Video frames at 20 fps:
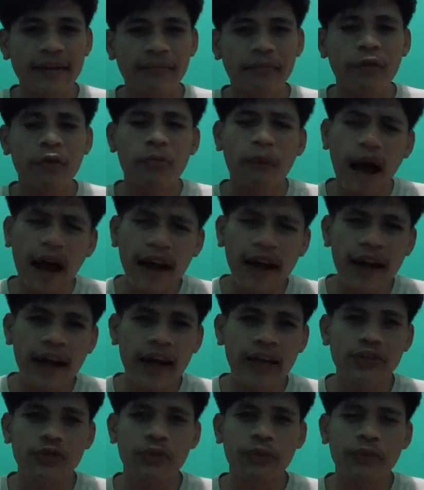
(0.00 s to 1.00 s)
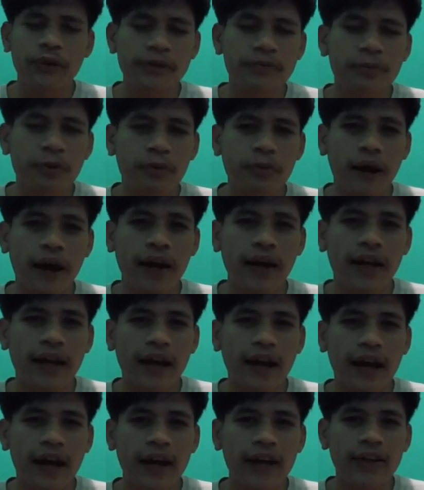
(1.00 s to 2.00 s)
belum ada surprise belum
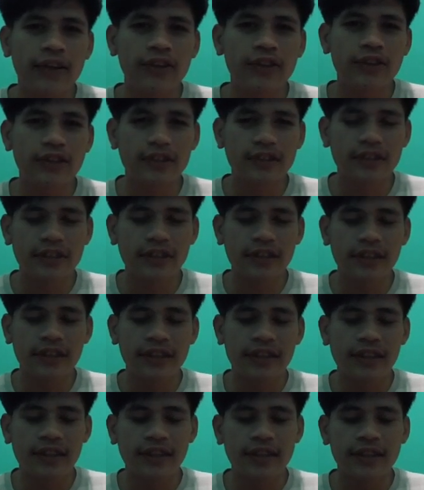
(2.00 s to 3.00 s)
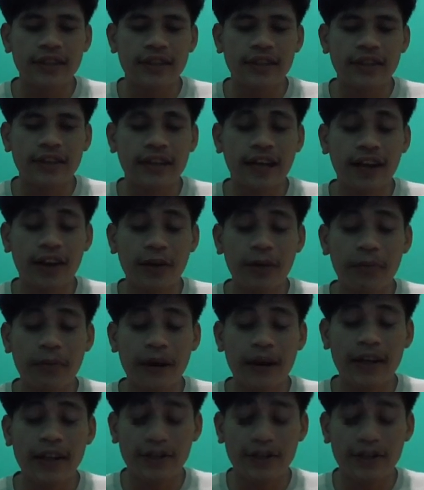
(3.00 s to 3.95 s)
ada uh, jangan lupa